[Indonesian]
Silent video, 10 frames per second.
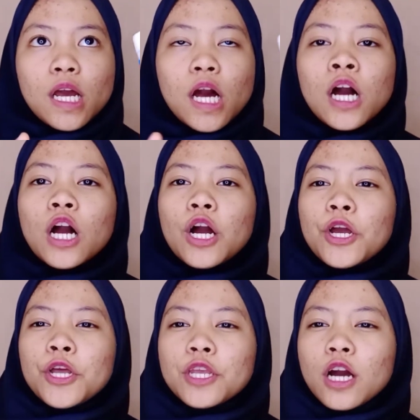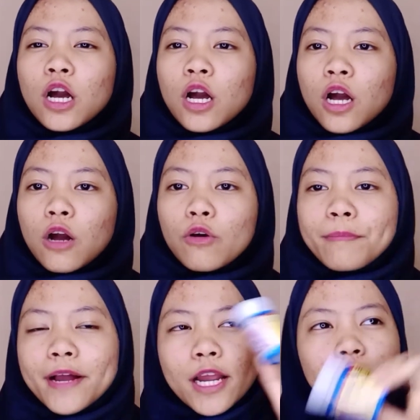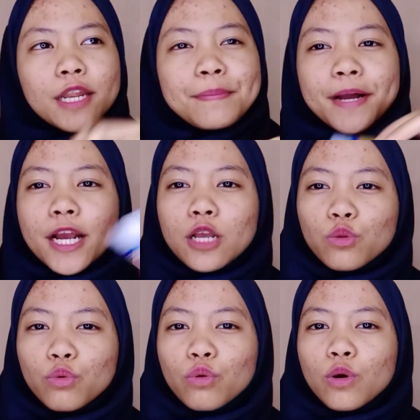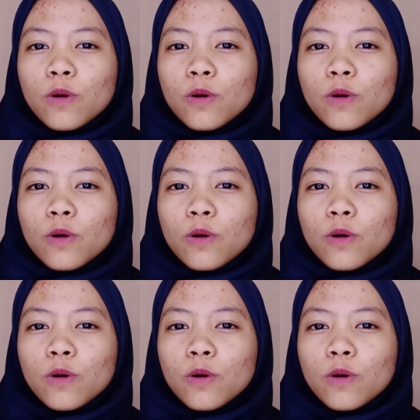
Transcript: ah, kayaknya aku pakai ini pakai itu